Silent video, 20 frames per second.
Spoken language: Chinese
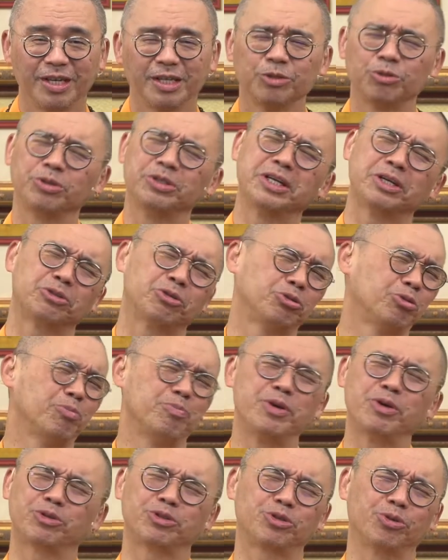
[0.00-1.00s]
所以那个时候都
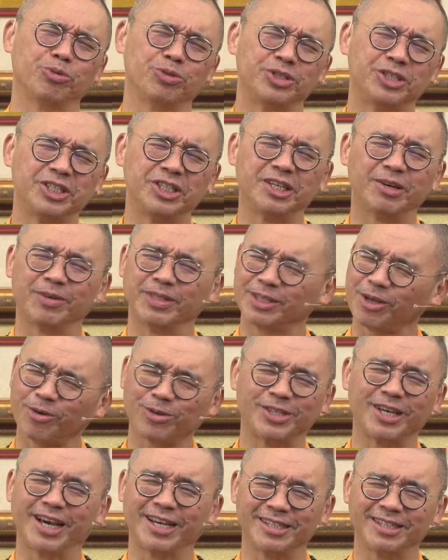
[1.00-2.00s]
没有手机啊，我照
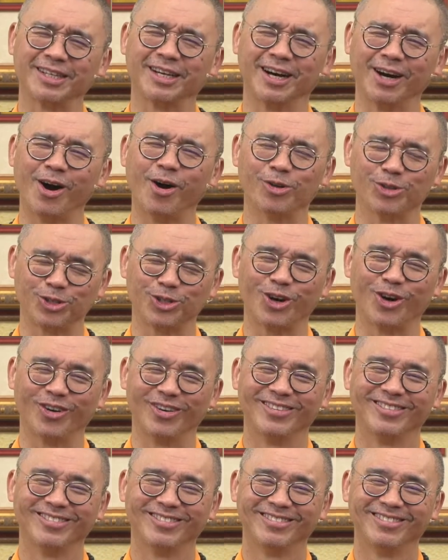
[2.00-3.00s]
起来一定很好笑，
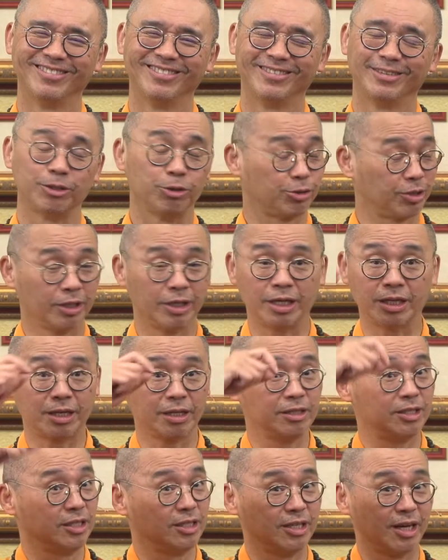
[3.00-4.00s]
就真的一
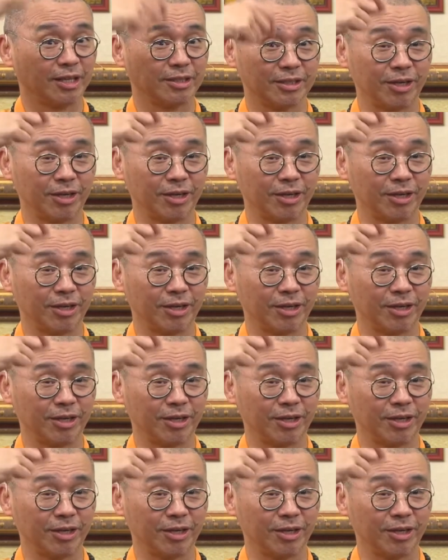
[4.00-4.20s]
根吉祥